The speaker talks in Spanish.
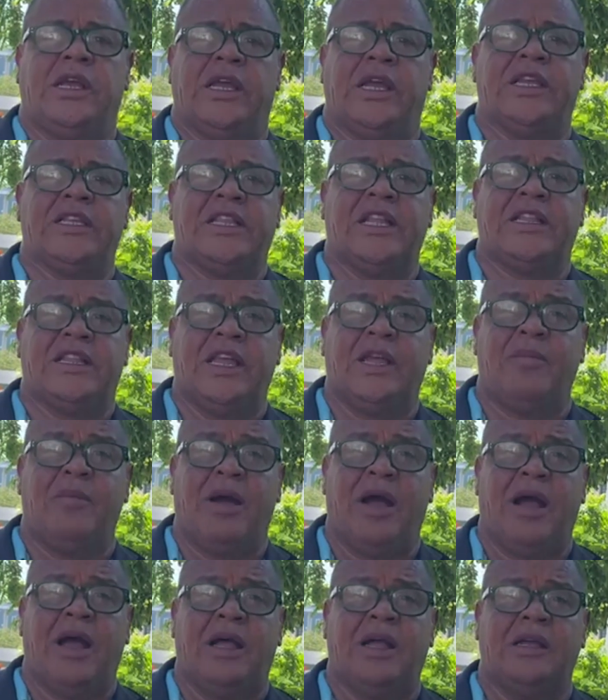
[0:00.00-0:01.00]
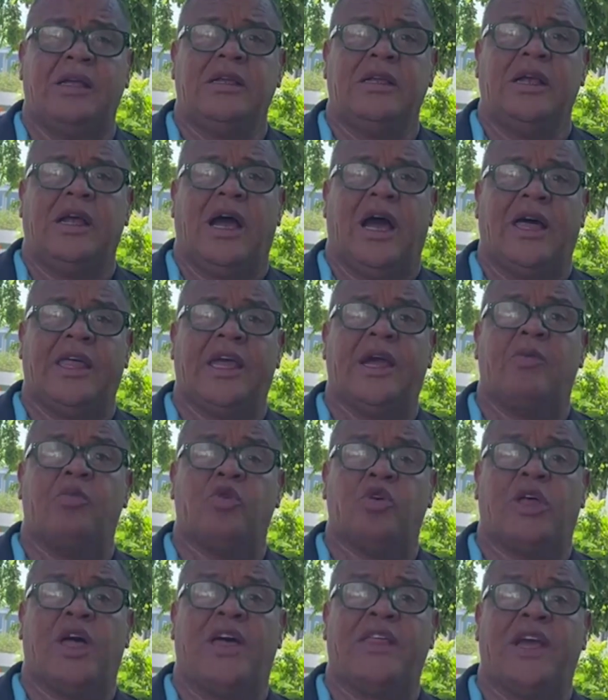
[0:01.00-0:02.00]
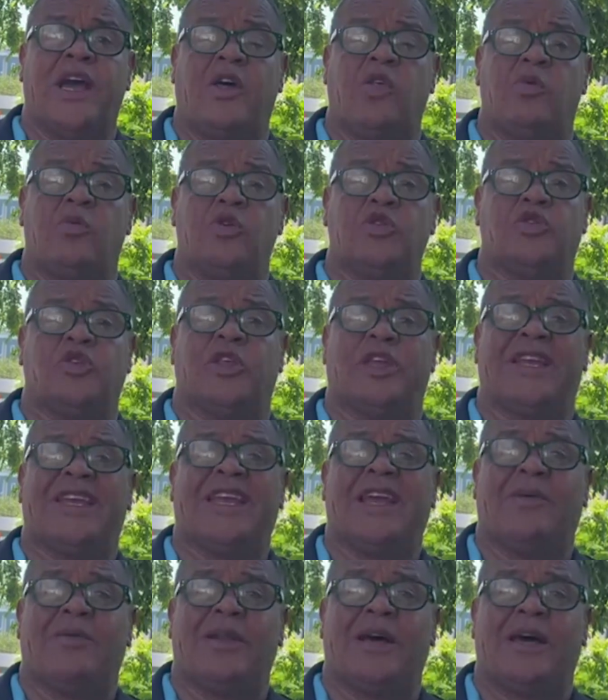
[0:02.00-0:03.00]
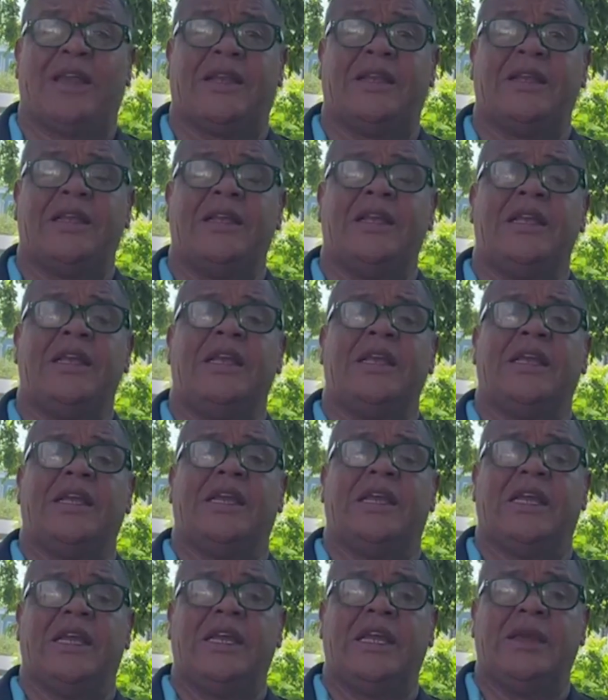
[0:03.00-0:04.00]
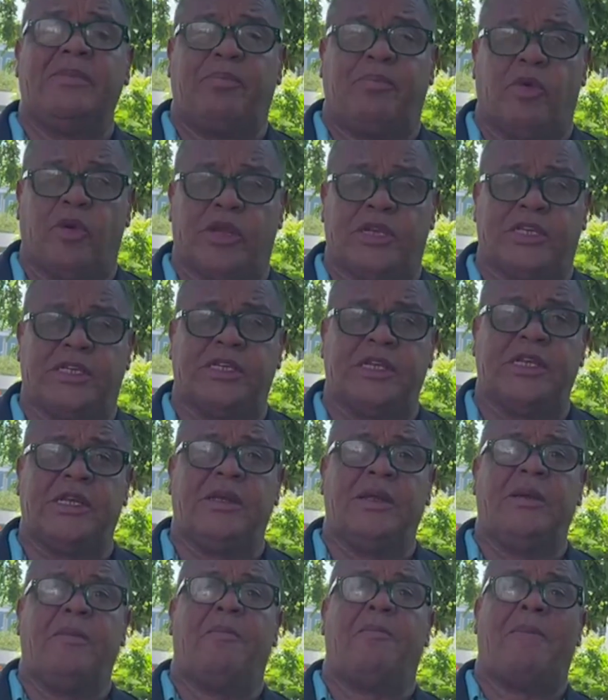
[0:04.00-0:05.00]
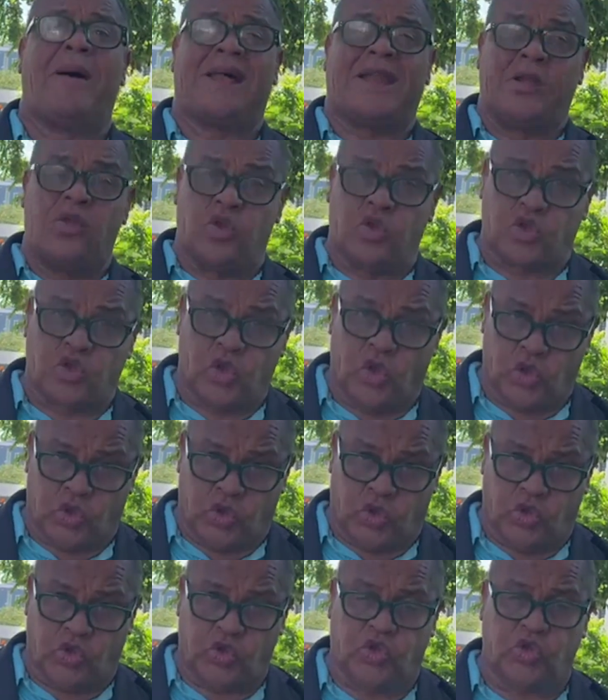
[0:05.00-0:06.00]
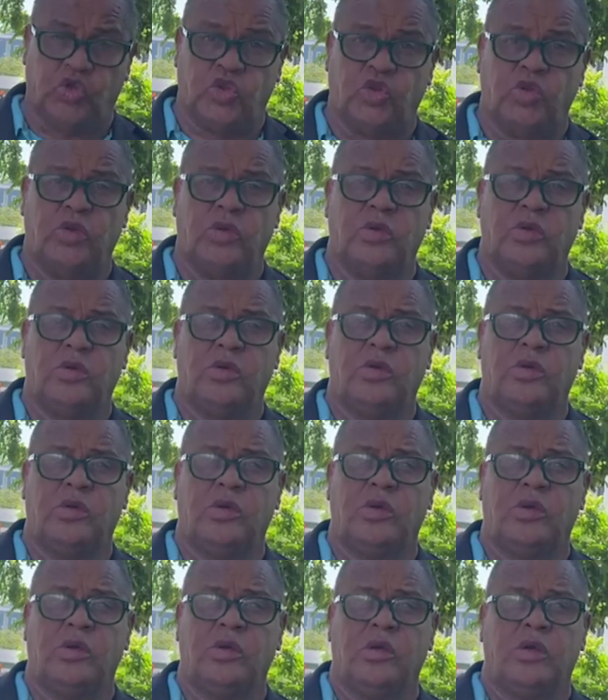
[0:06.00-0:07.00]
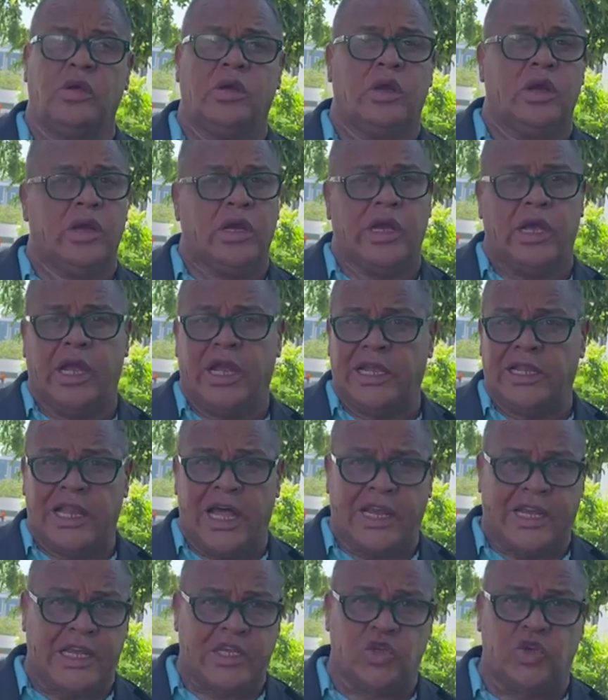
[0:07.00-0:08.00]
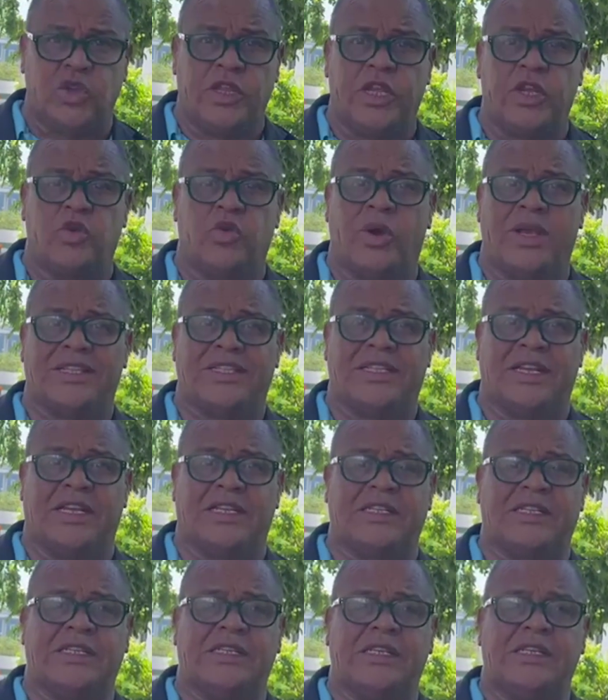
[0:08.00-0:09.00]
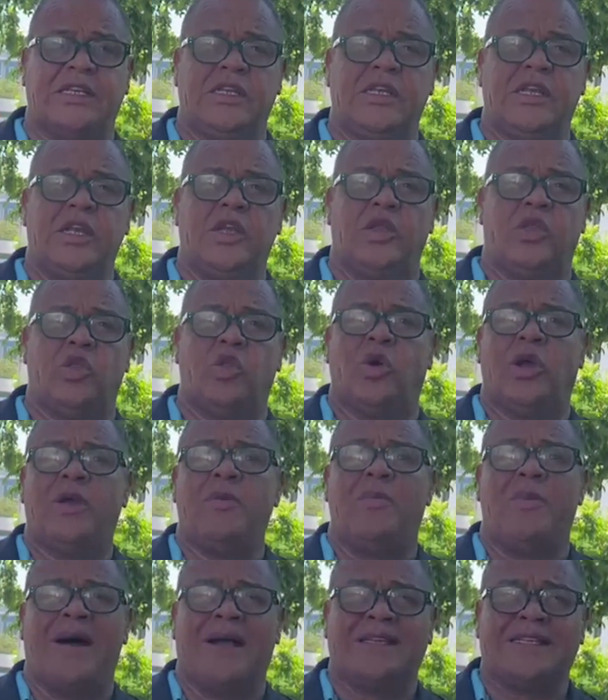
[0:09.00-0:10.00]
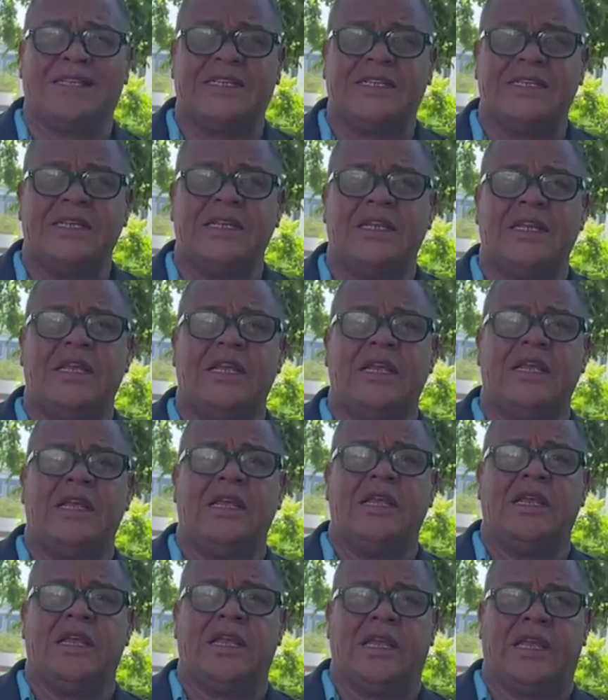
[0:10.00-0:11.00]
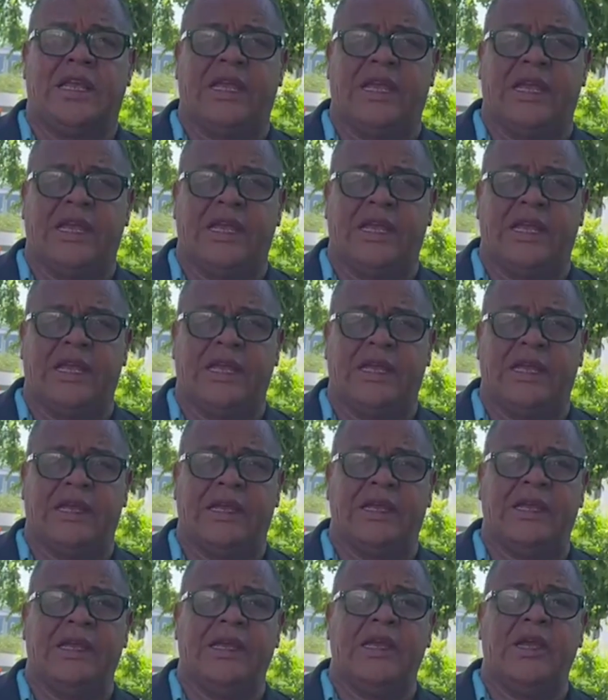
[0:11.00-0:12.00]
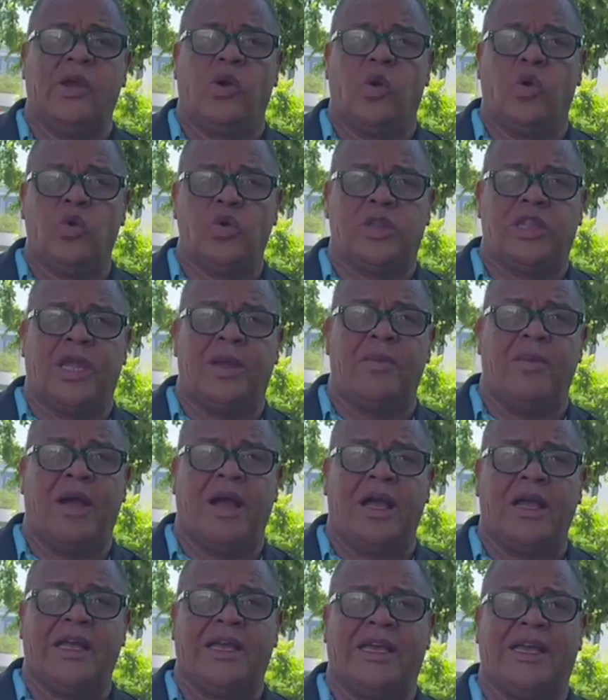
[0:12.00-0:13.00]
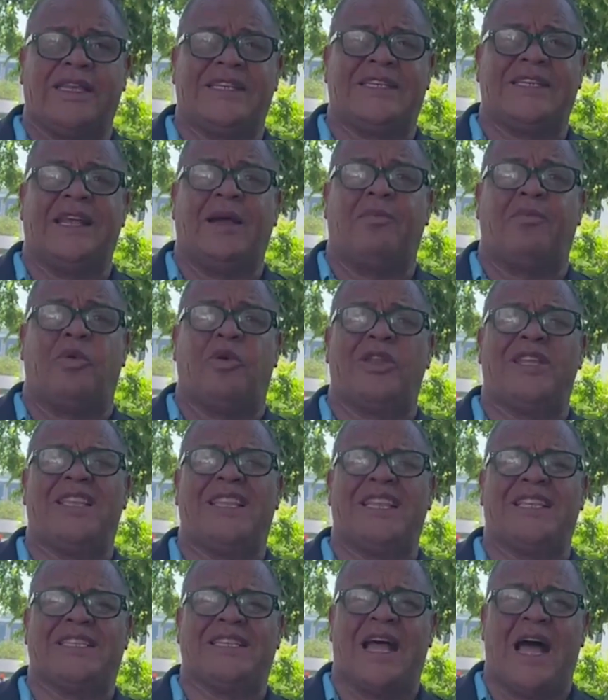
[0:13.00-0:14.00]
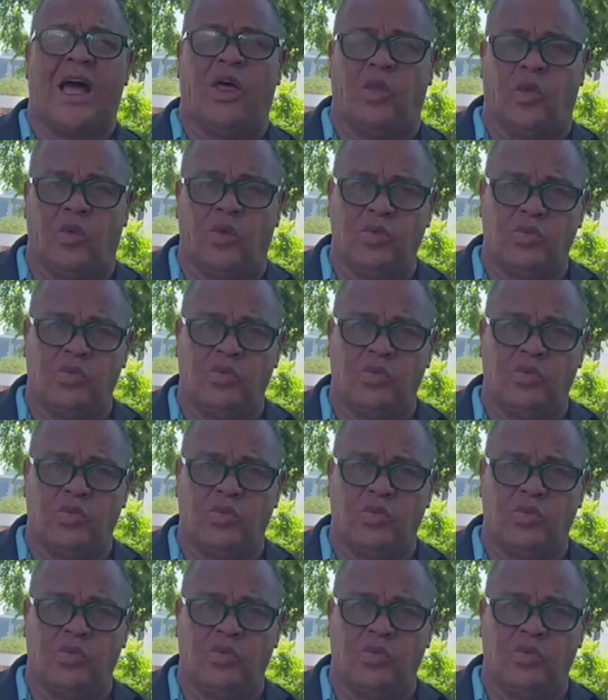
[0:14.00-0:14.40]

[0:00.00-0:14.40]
este tema ha ha dejado mucho de qué hablar y pues para nosotros, en las razones nuestras, no es más que un tema que se ha politizado.